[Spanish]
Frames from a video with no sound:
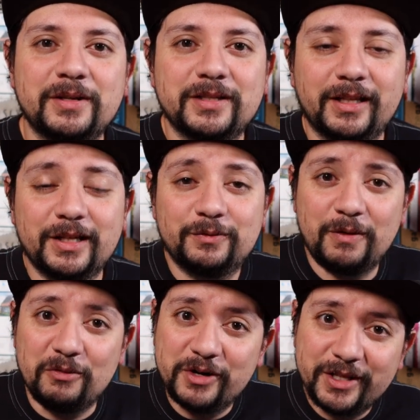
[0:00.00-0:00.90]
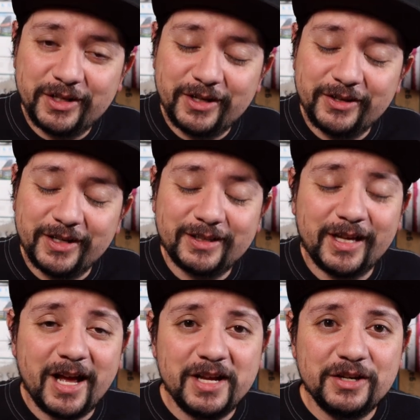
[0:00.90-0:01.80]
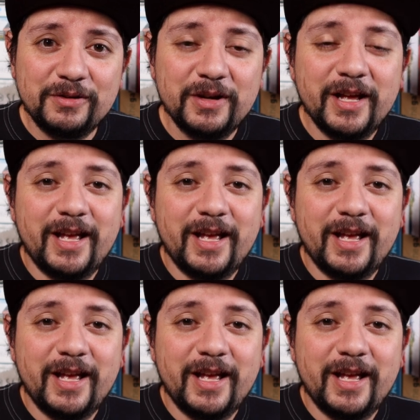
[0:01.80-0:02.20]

los Zetas favorito de este año